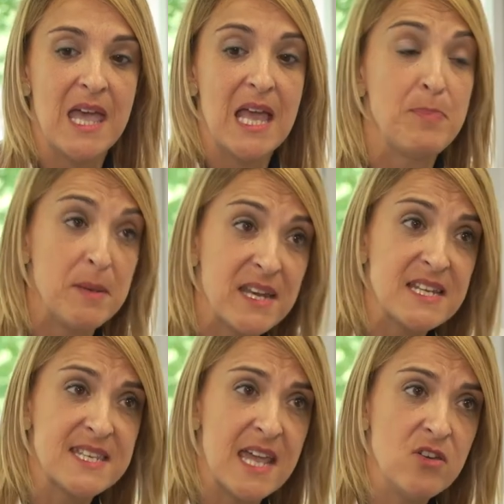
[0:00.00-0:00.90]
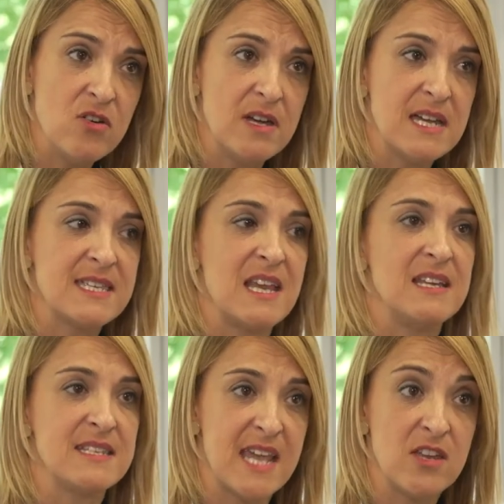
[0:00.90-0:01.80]
El primer ensayo es
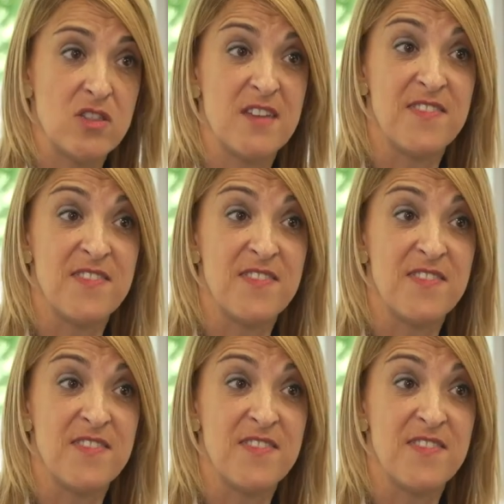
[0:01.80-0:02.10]
el ensayo de